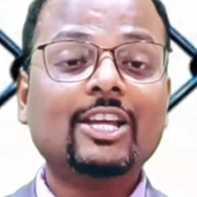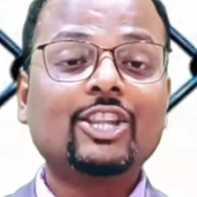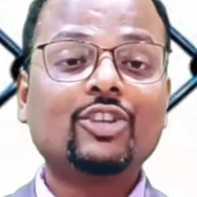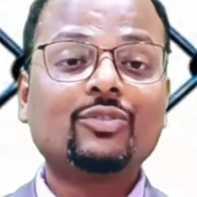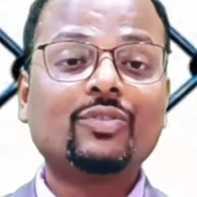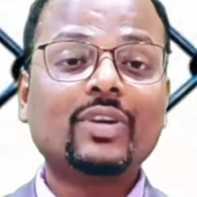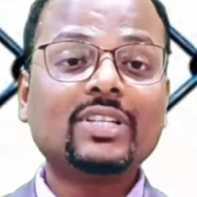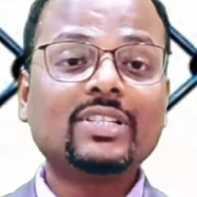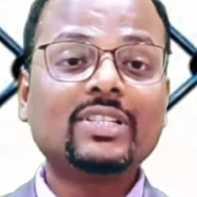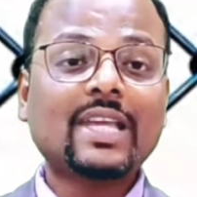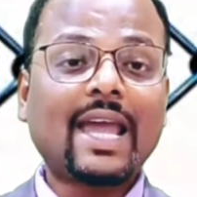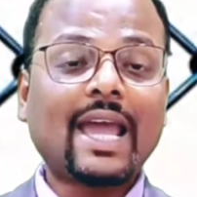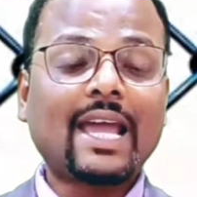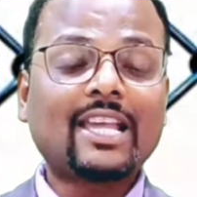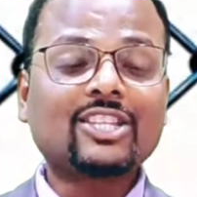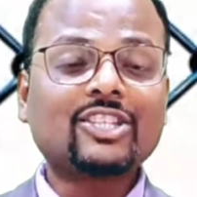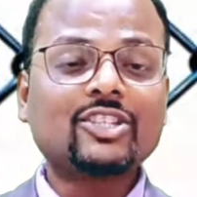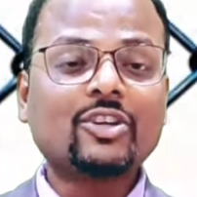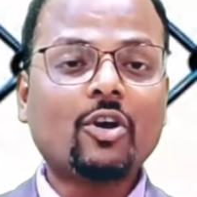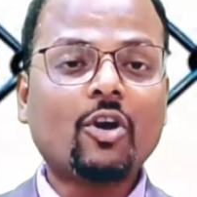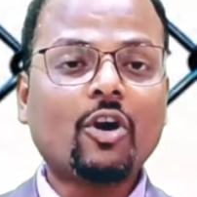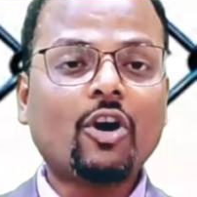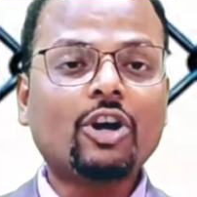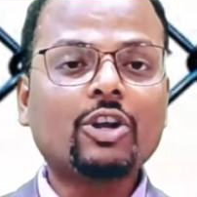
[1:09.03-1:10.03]
तो फ्रेंड्स
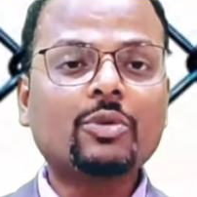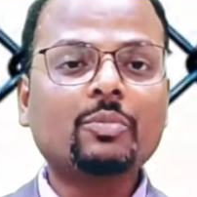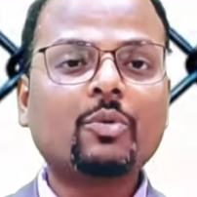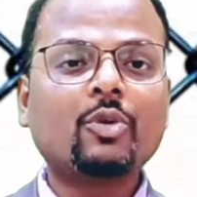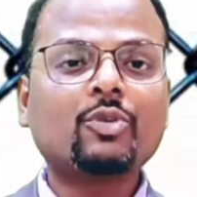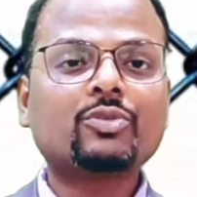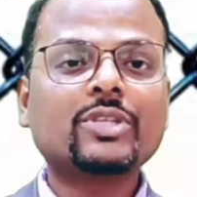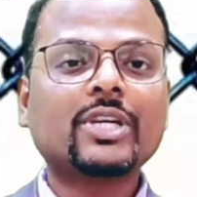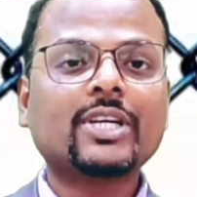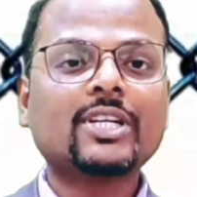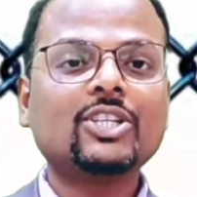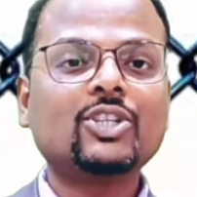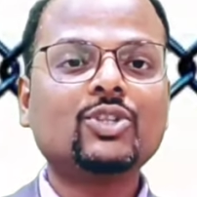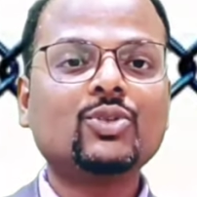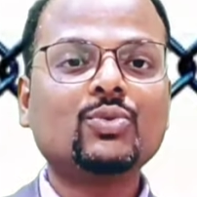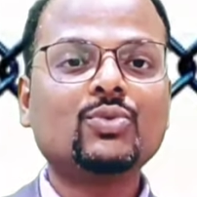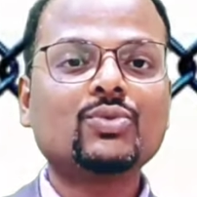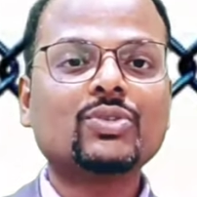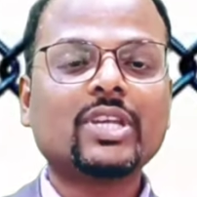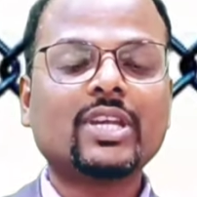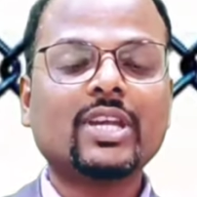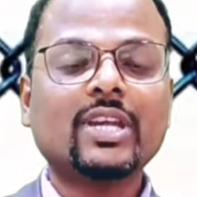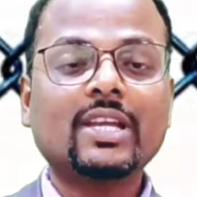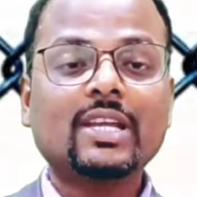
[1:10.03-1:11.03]
ऐसे और भी बहुत सारे
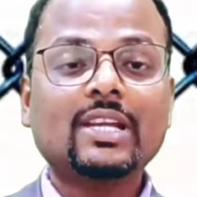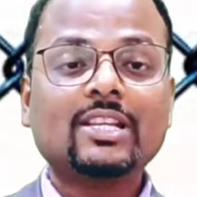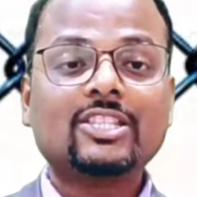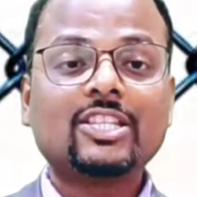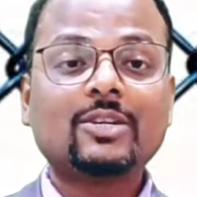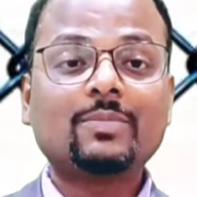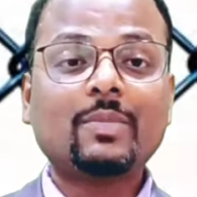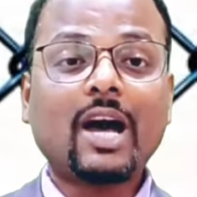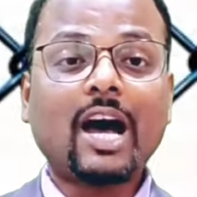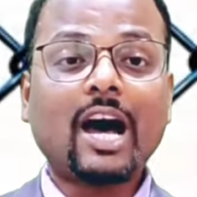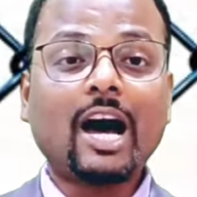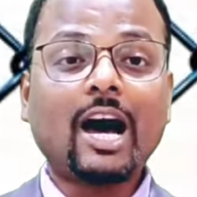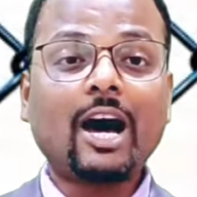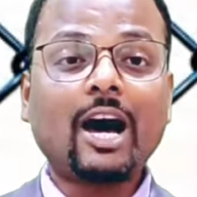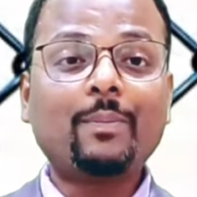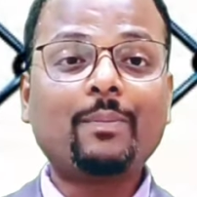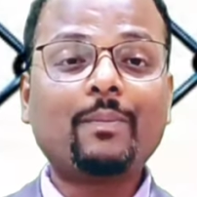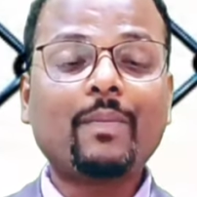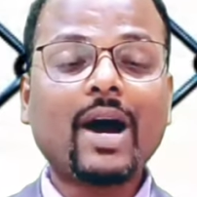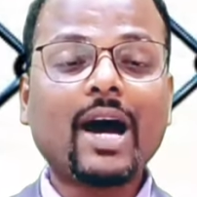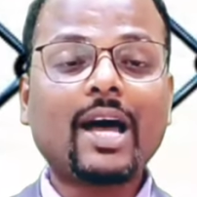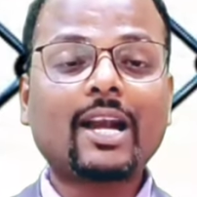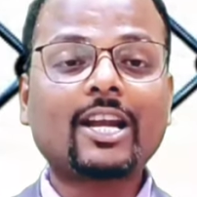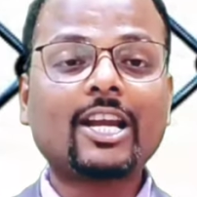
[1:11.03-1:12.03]
यूज़ है है जब आप
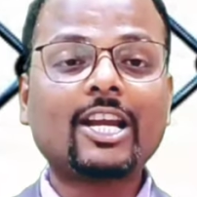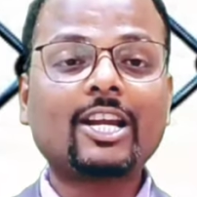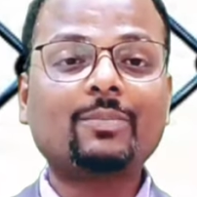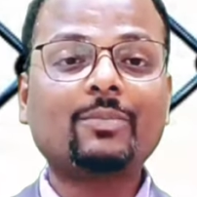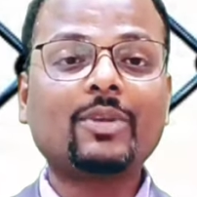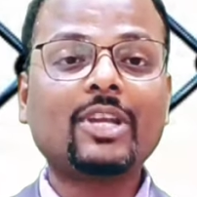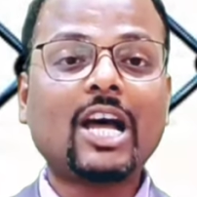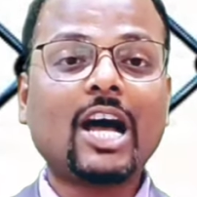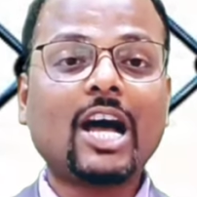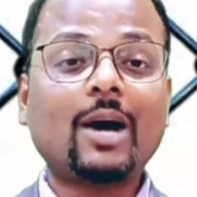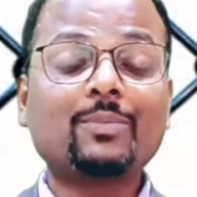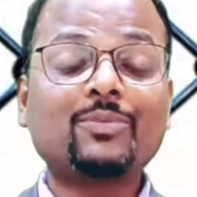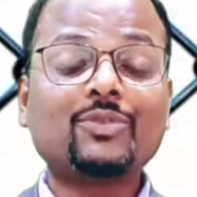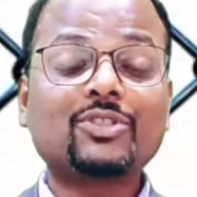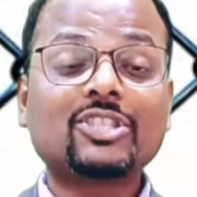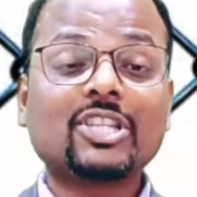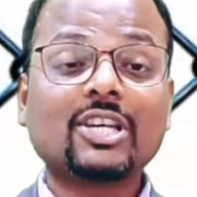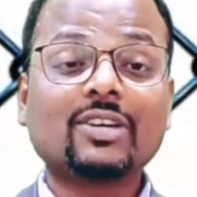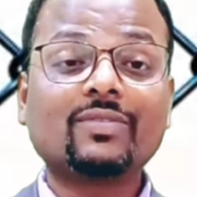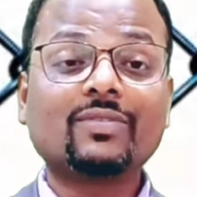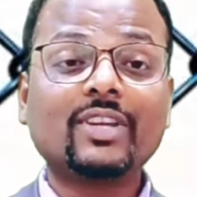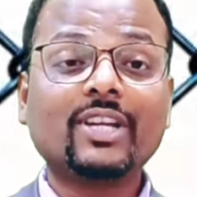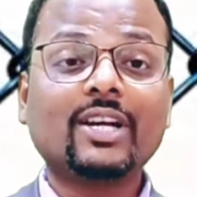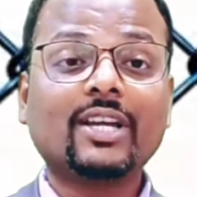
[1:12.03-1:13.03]
मार्केट में आप
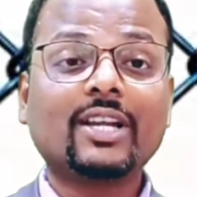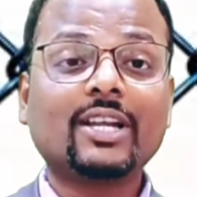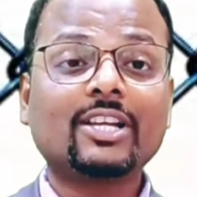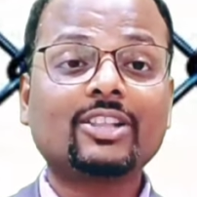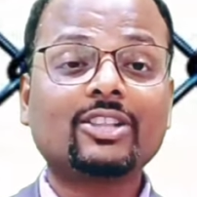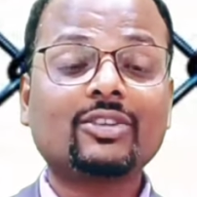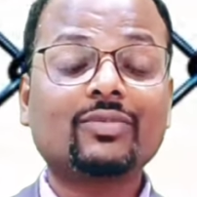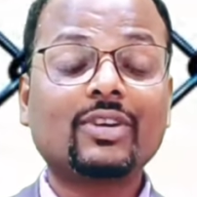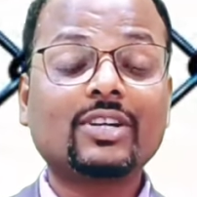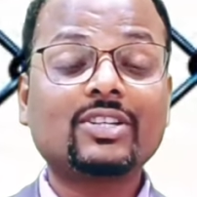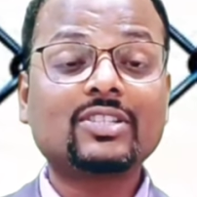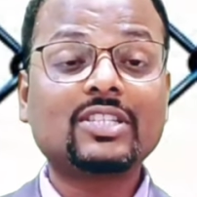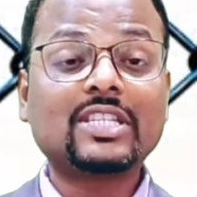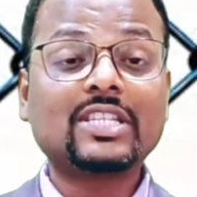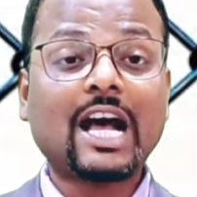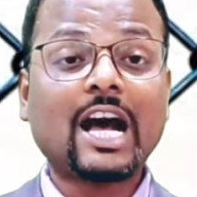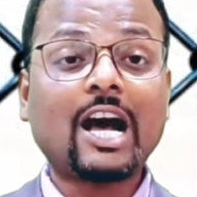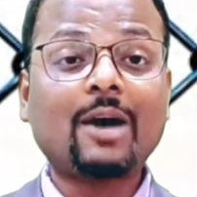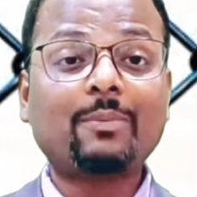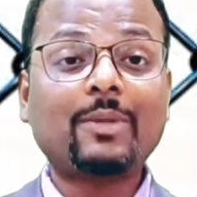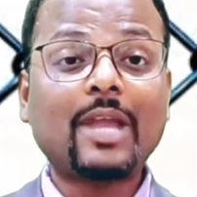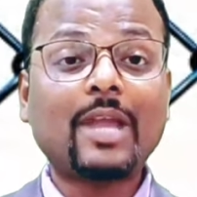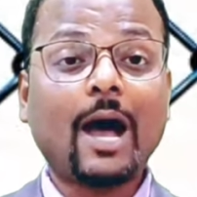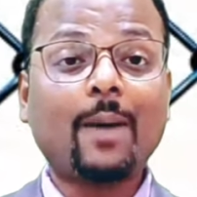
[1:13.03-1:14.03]
सर्वे करेंगे तो फ्रेंड्स
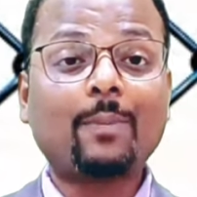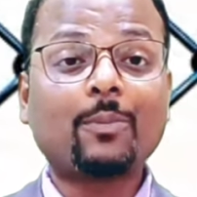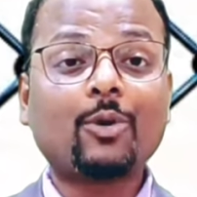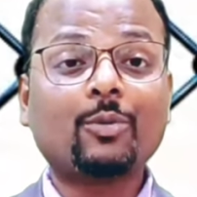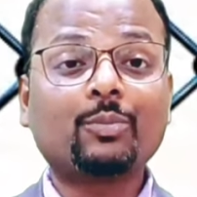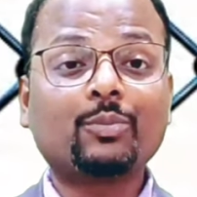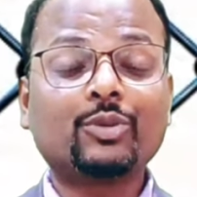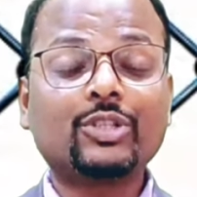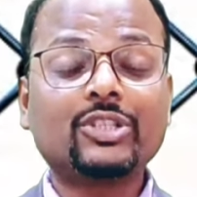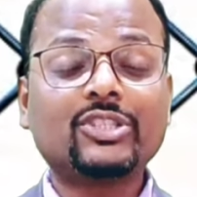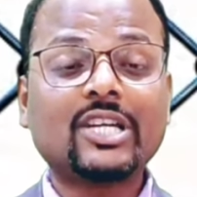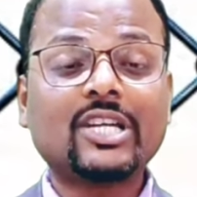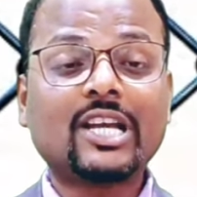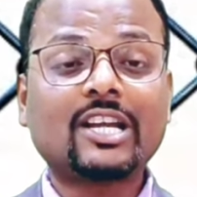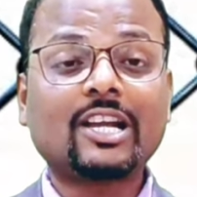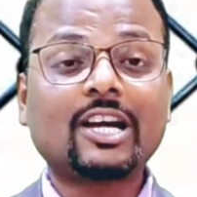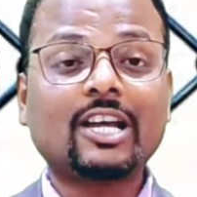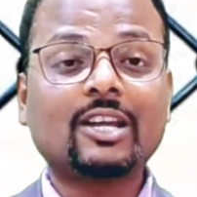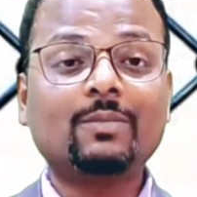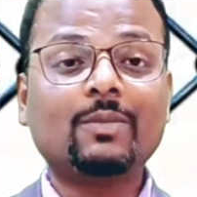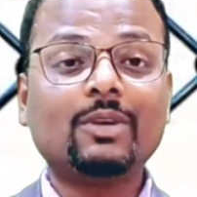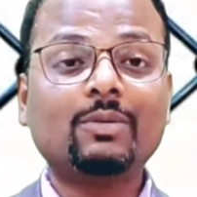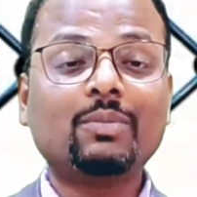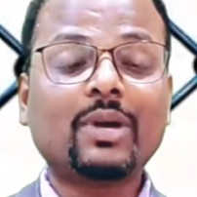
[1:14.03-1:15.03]
यहाँ पे आपको पूरी
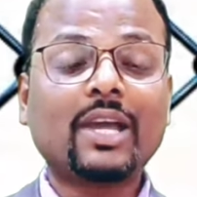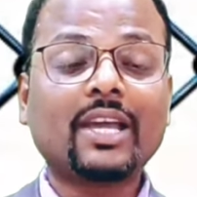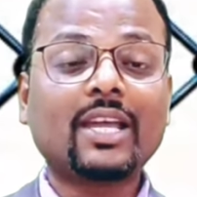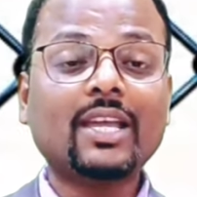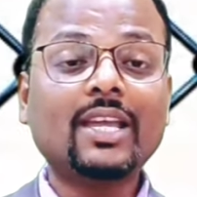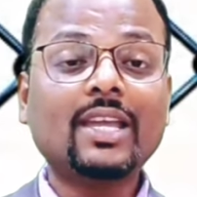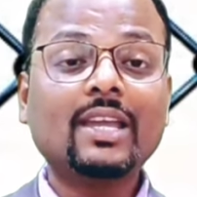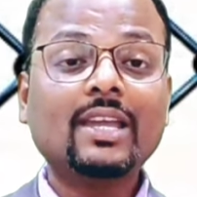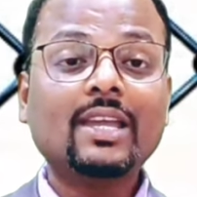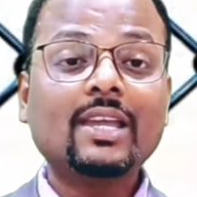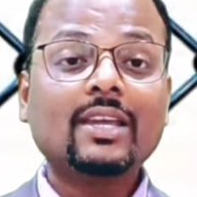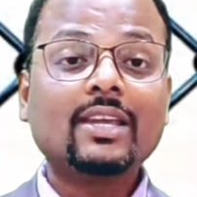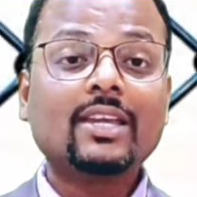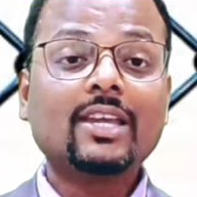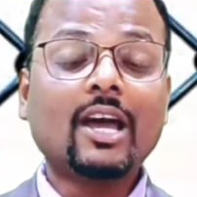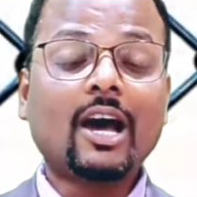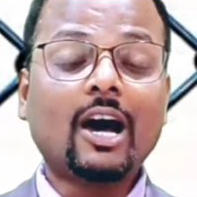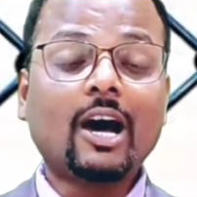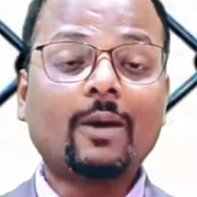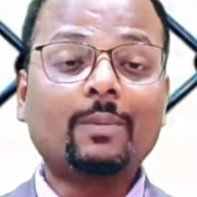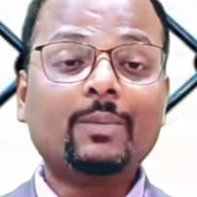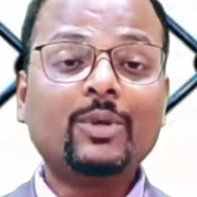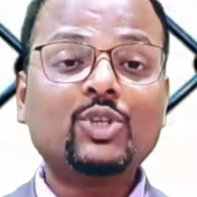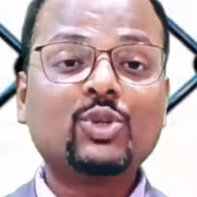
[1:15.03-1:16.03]
जानकारी मिल पाएगी कि
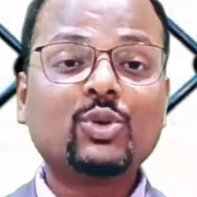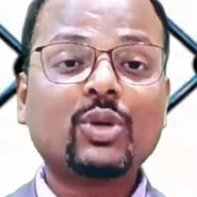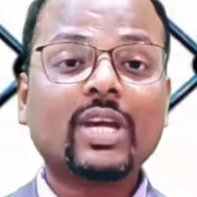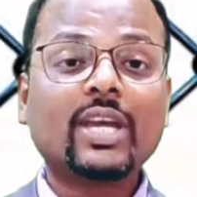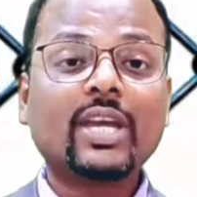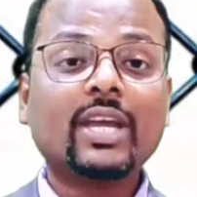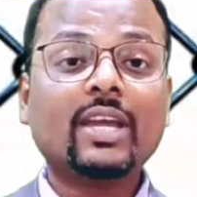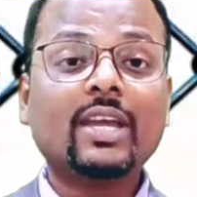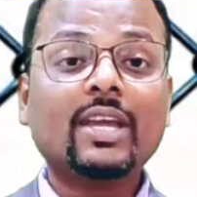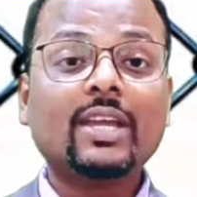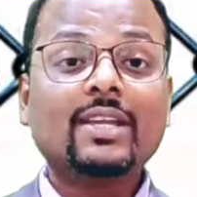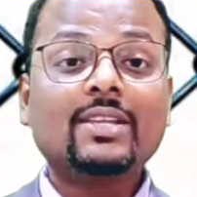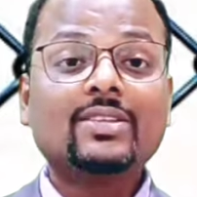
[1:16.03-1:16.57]
अभी जो है